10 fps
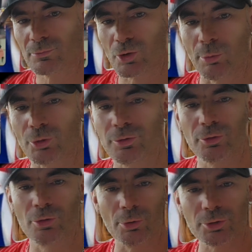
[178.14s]
Comment tu,
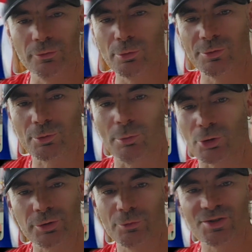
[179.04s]
comment, tu veux, comment
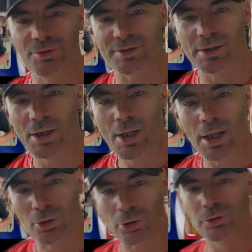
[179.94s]
tu veux discuter
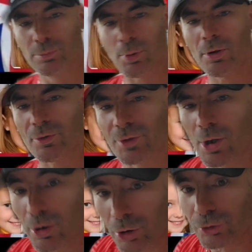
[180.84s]
Et quand tu penses,
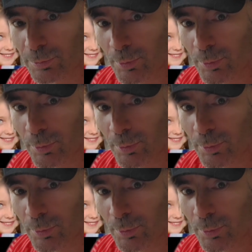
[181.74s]
quand tu